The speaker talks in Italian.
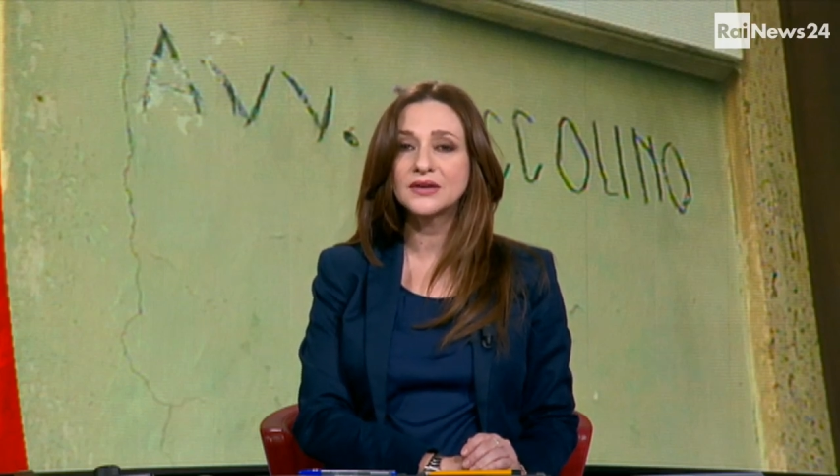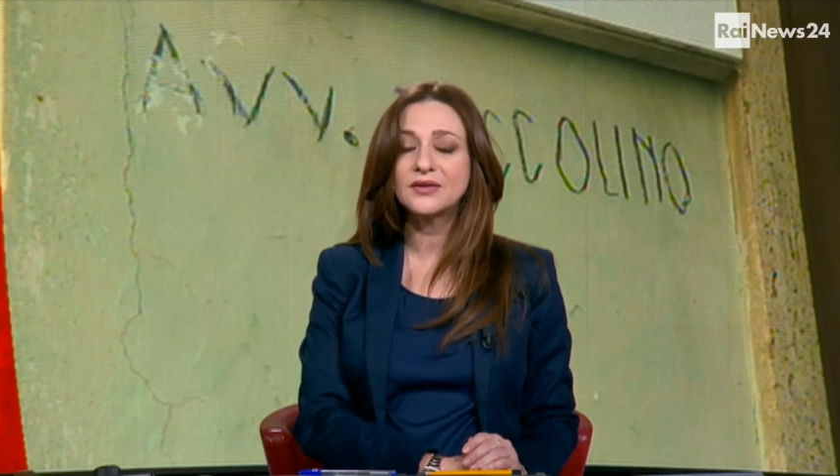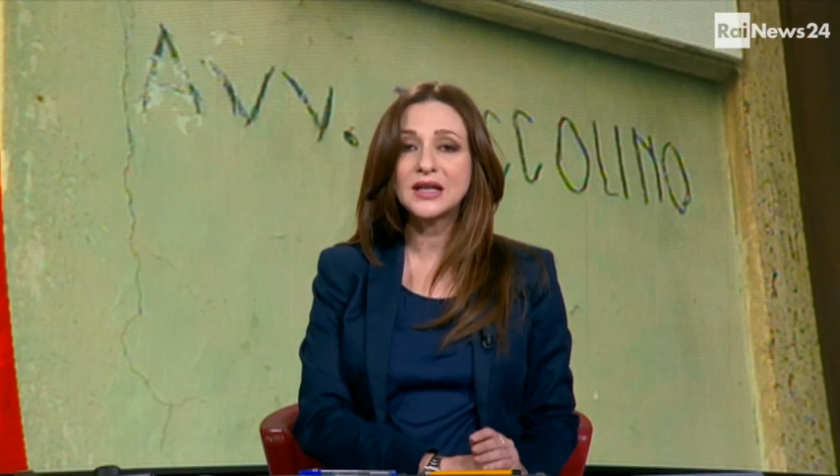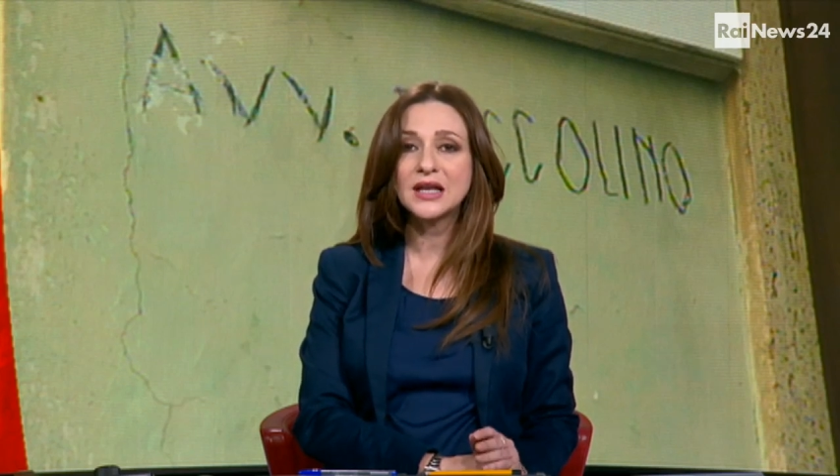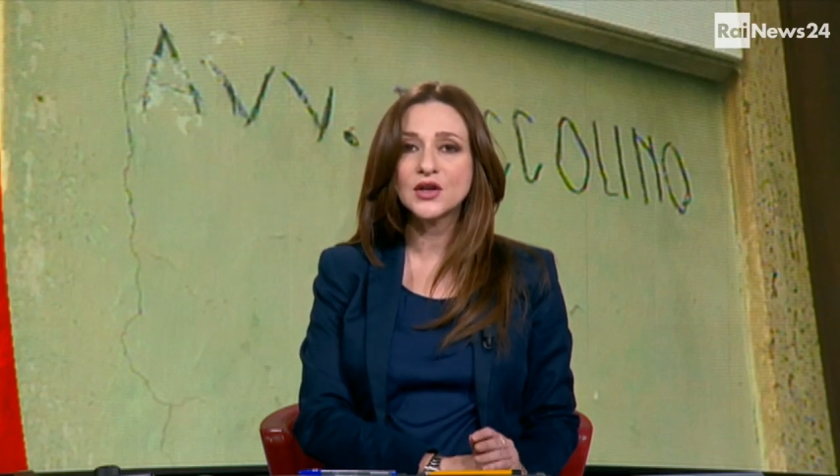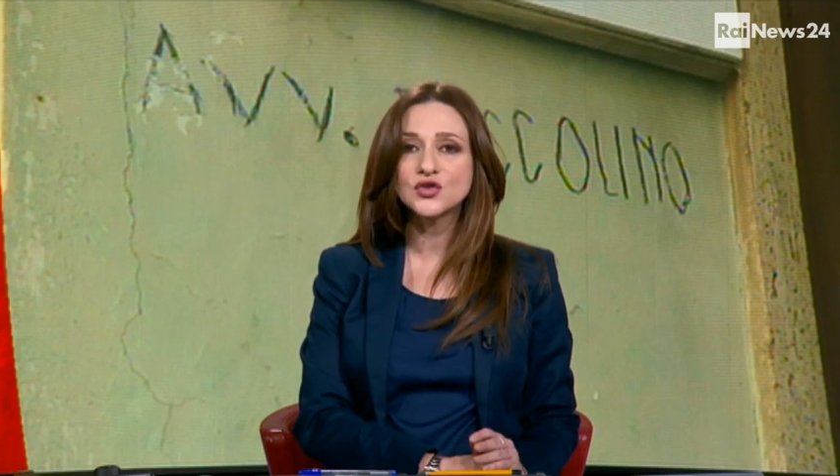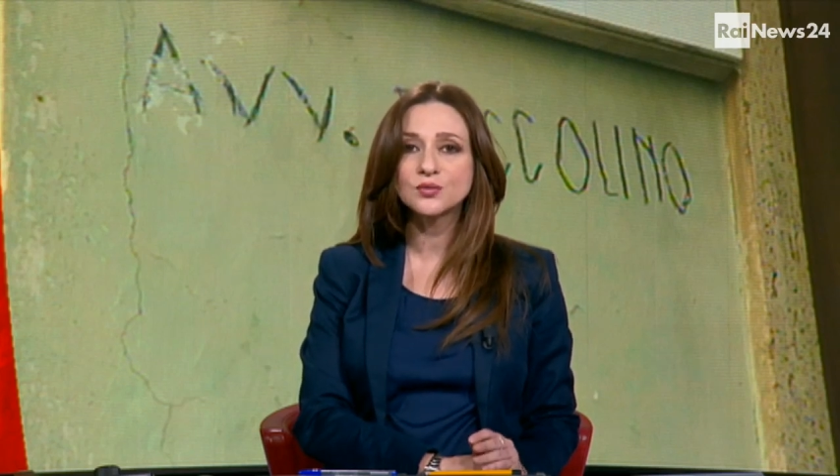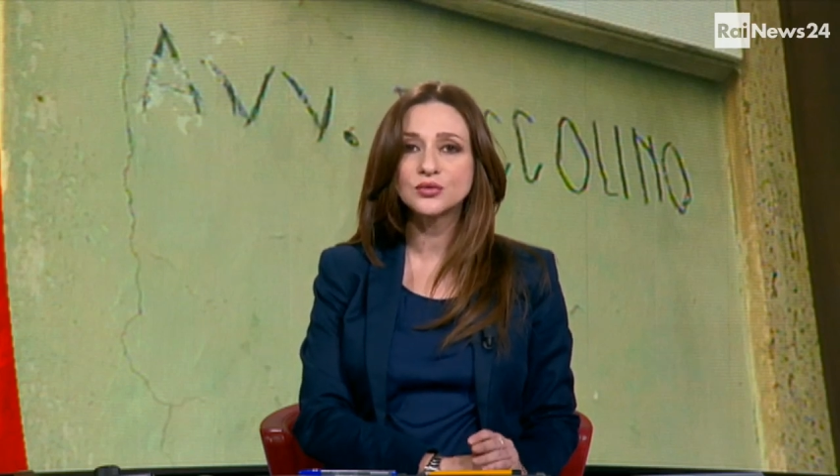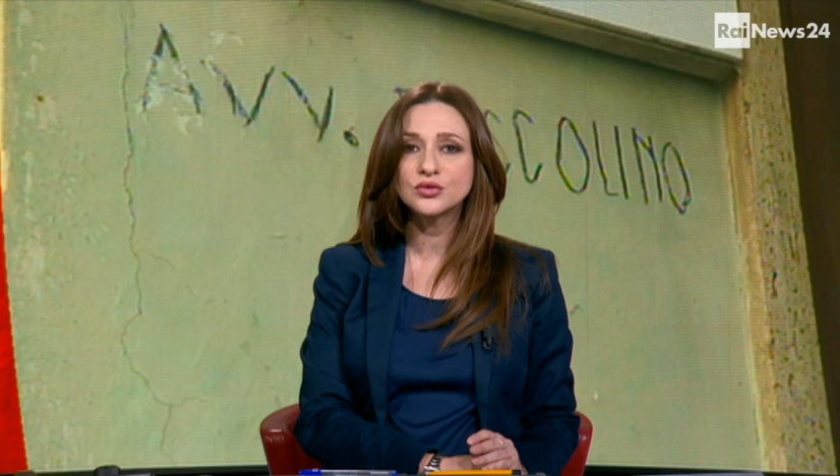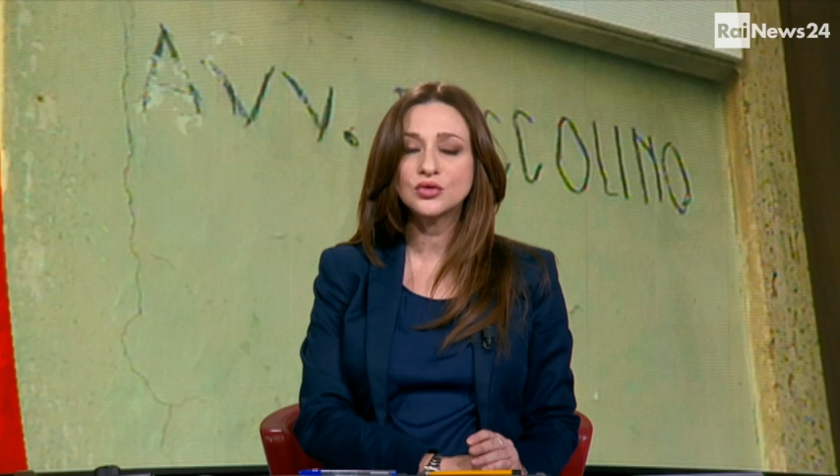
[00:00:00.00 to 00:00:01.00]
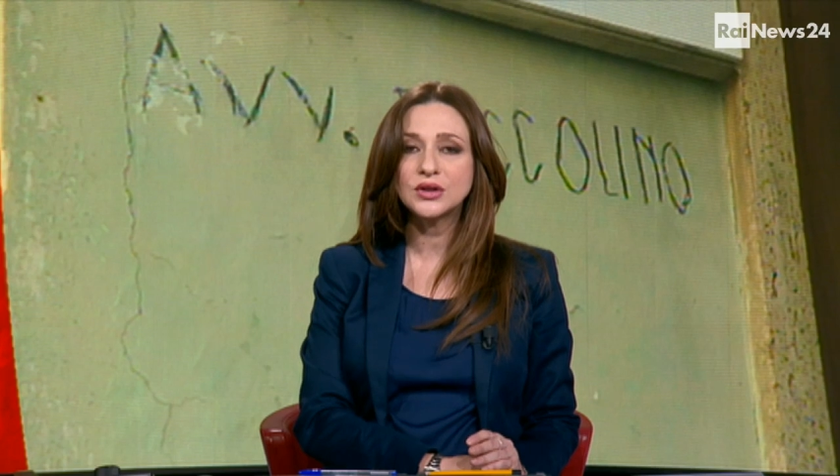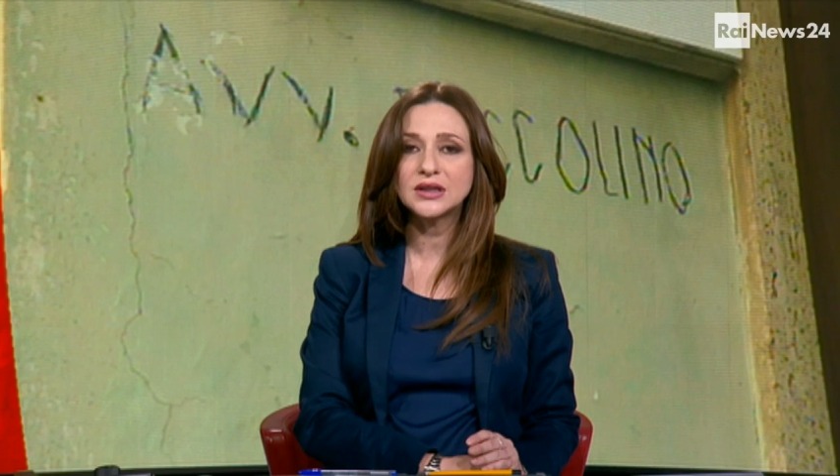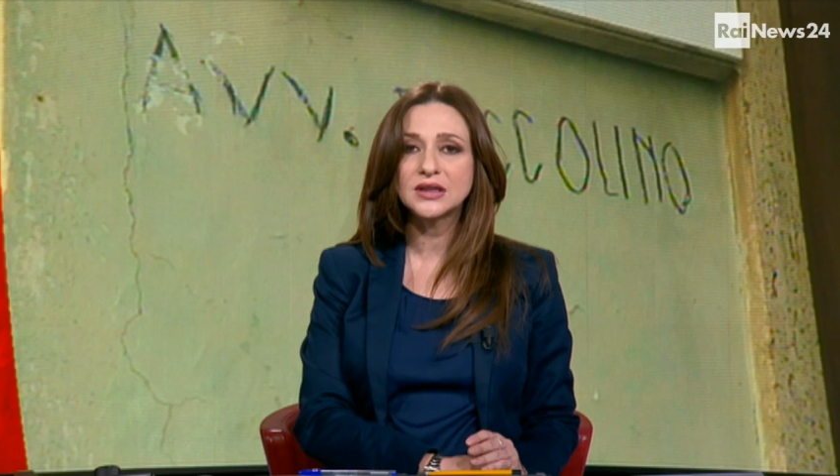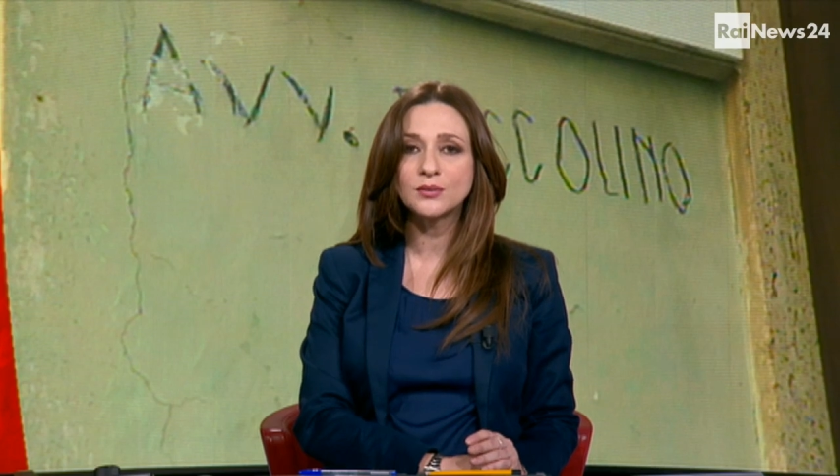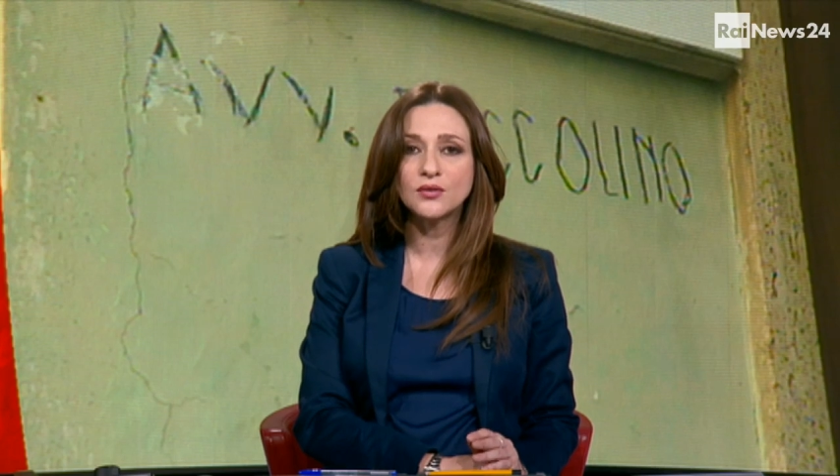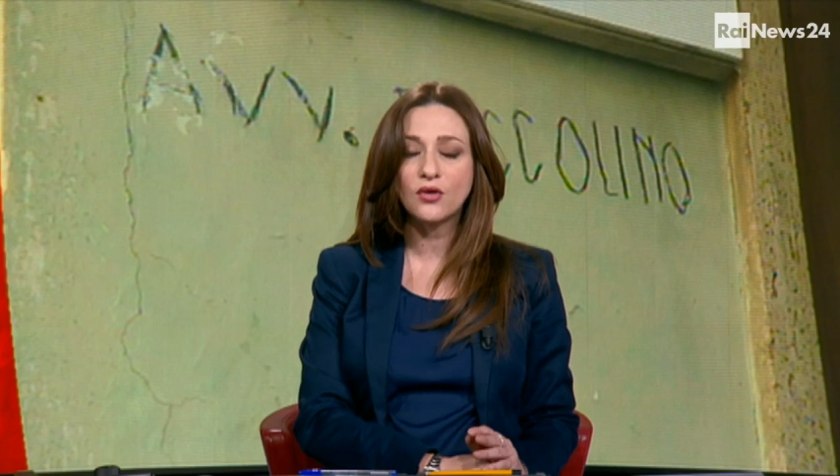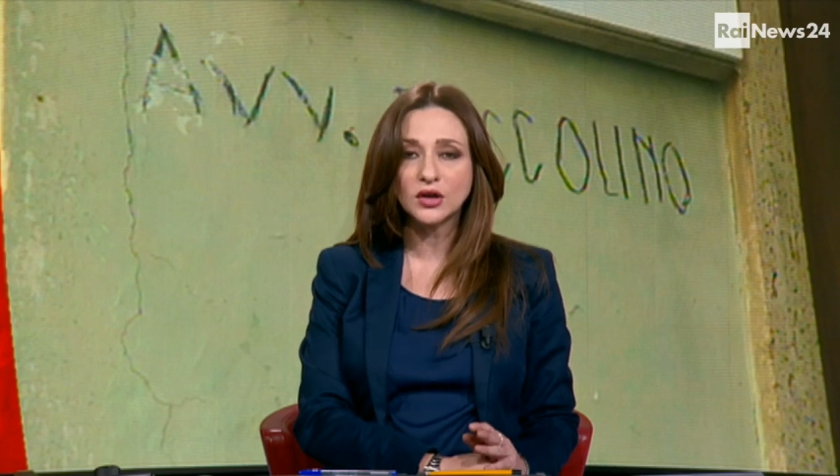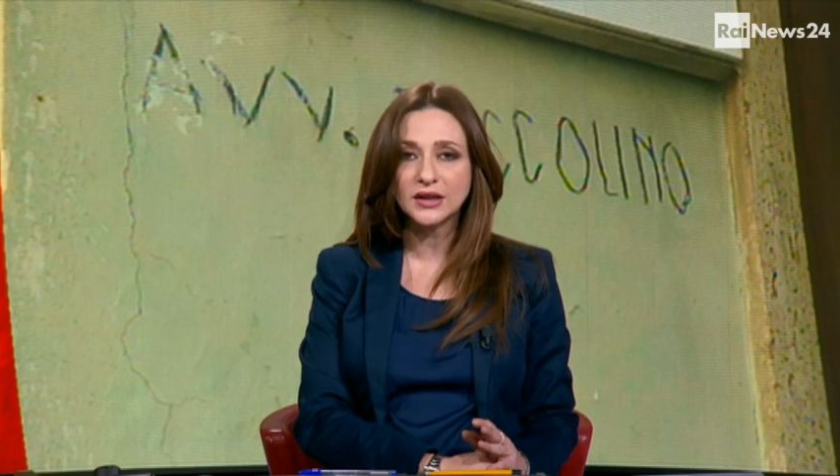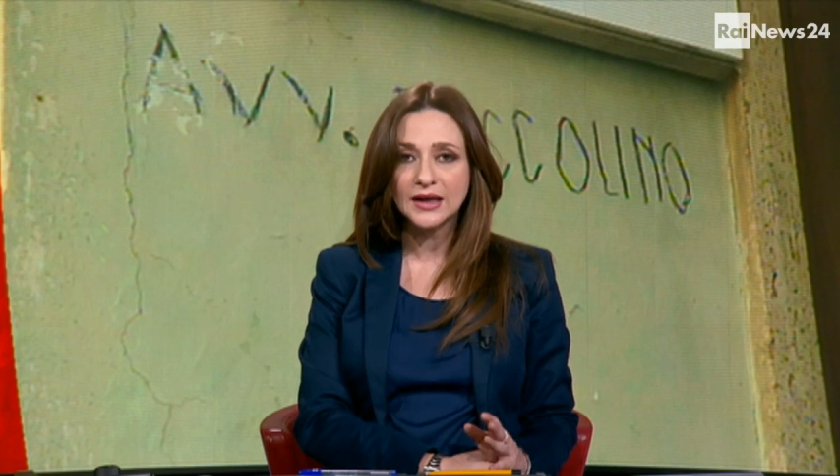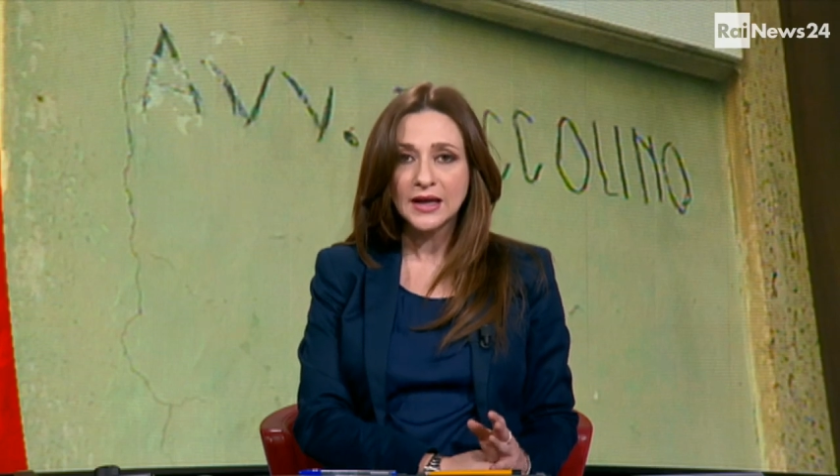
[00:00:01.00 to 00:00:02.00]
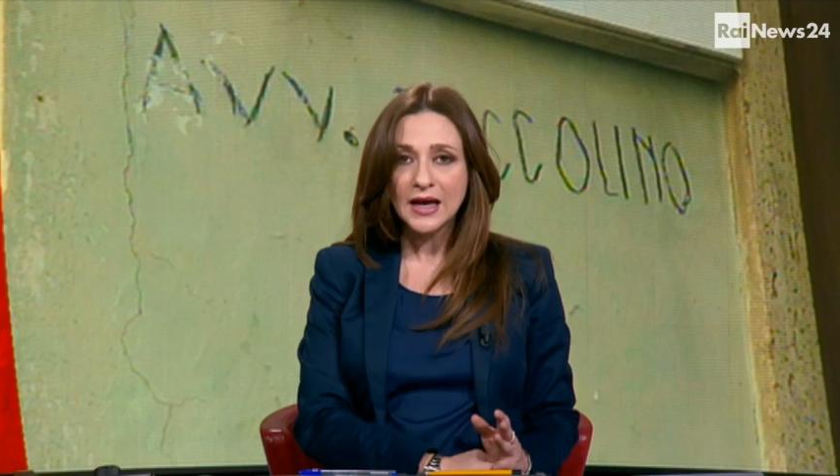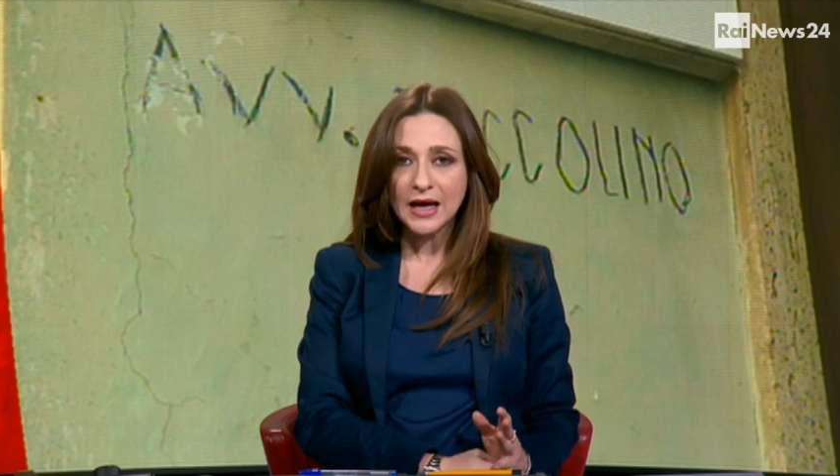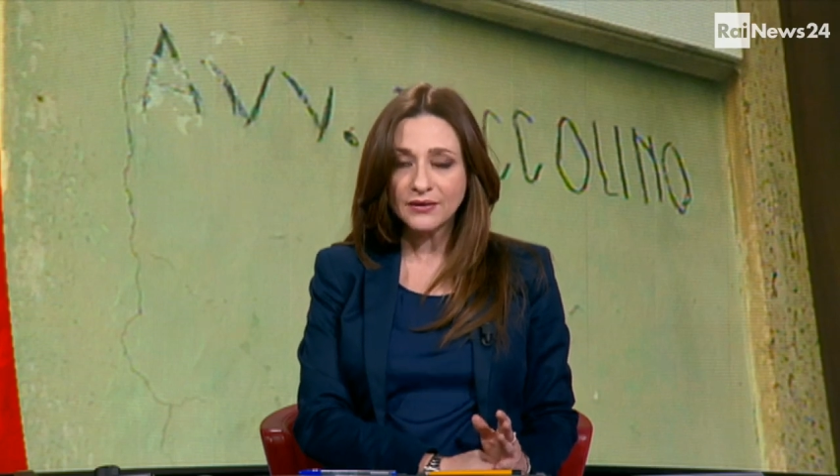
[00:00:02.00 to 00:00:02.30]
freevillage.it più volte